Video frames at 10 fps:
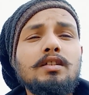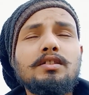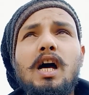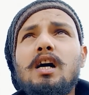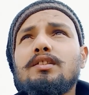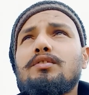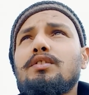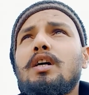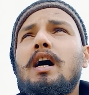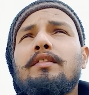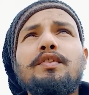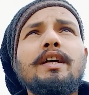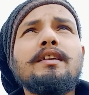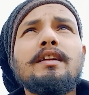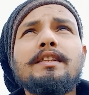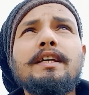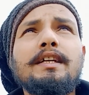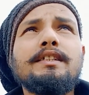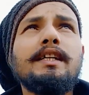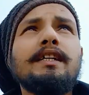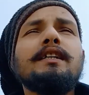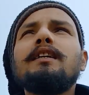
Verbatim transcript: शास्त्र का अध्ययन करते रहिए